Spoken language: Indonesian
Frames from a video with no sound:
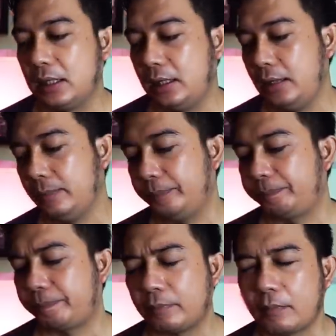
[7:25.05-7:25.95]
Jadi
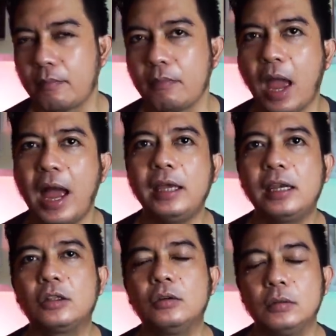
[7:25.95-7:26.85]

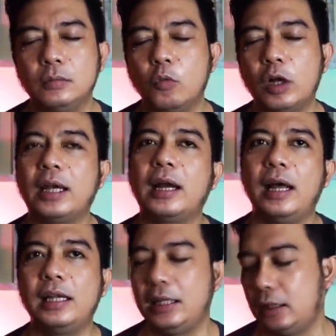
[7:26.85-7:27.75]
akhirnya tuh buat
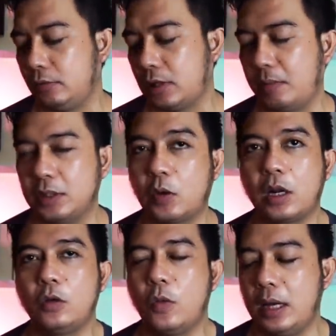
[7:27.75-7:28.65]
ngakalinya tuh ngambil suara
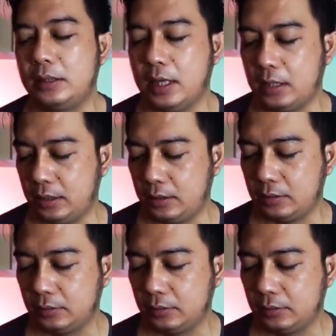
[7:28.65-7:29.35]
dua aja gitu